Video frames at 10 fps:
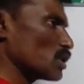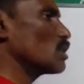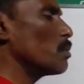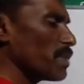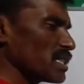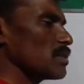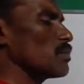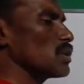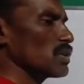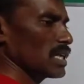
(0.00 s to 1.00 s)
మొత్తం
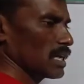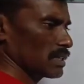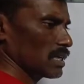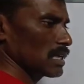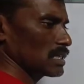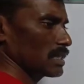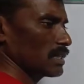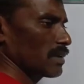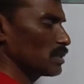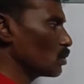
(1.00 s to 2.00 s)
బంధంలో ఉన్న ఎలక్ట్రాన్ల
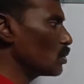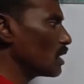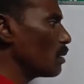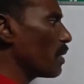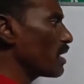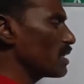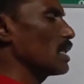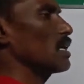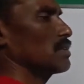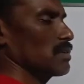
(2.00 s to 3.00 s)
సంఖ్య టోటల్
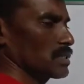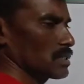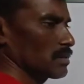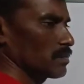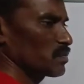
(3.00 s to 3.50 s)
బాండెడ్ ఎలక్ట్రాన్స్